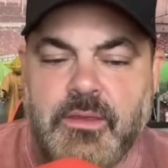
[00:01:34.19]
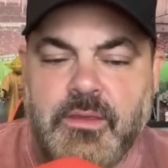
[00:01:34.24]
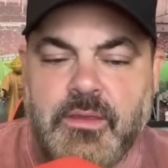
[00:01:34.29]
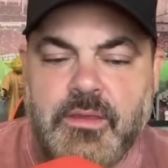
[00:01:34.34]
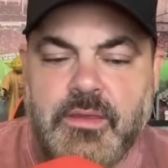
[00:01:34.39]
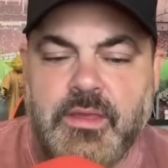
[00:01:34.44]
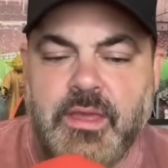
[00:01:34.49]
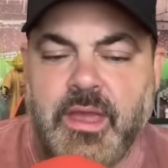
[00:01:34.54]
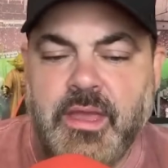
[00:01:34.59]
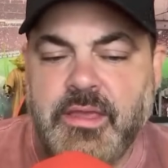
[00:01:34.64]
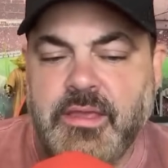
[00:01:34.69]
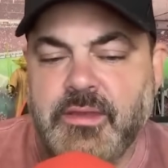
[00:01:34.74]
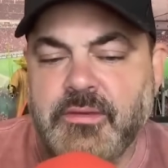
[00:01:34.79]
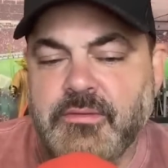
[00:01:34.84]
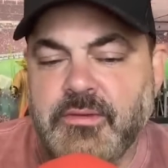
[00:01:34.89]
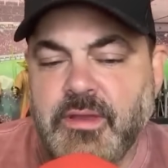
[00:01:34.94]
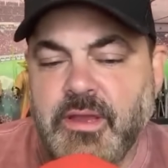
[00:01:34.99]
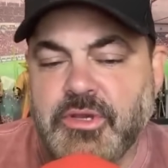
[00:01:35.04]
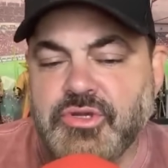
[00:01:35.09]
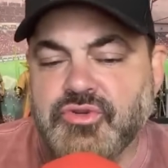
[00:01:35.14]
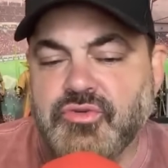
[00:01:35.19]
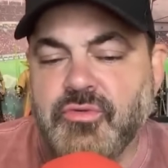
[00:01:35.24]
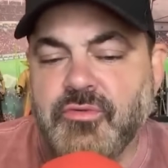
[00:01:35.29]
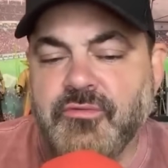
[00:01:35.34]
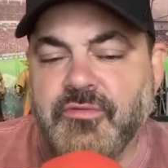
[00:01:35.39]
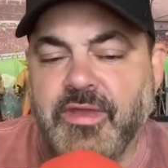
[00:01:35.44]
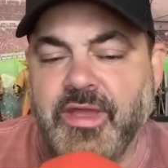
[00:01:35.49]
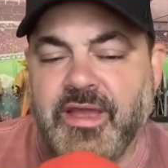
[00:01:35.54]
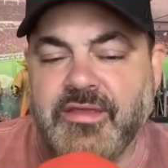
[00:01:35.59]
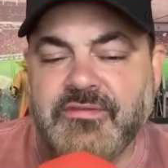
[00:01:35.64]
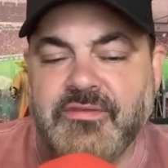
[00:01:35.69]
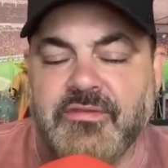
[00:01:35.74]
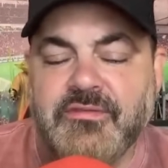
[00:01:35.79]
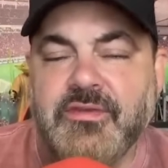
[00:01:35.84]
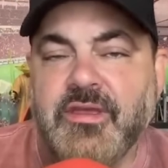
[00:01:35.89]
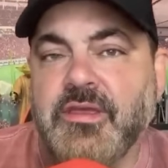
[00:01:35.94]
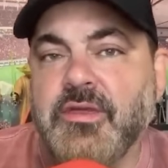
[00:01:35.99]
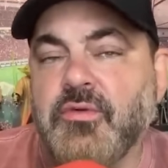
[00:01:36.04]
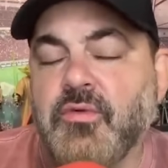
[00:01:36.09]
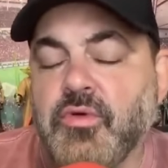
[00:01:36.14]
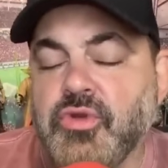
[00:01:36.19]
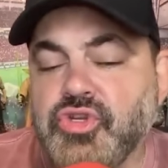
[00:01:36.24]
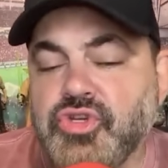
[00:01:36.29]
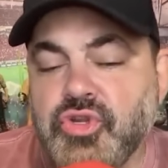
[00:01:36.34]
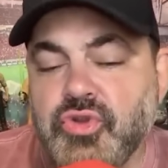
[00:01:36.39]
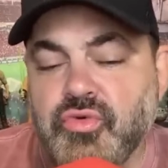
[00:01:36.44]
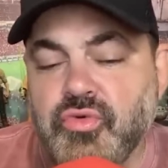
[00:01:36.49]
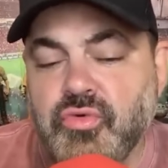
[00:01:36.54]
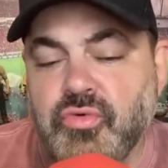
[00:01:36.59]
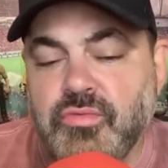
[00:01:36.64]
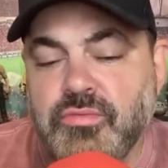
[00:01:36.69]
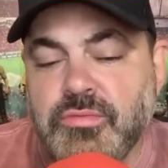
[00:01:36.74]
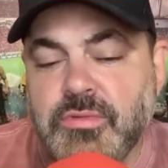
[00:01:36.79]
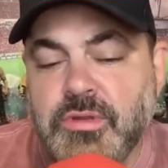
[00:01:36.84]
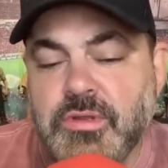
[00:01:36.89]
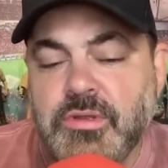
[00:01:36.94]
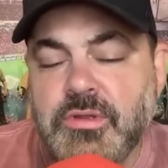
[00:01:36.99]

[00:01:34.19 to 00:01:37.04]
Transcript: E aí as conversas aí continuam.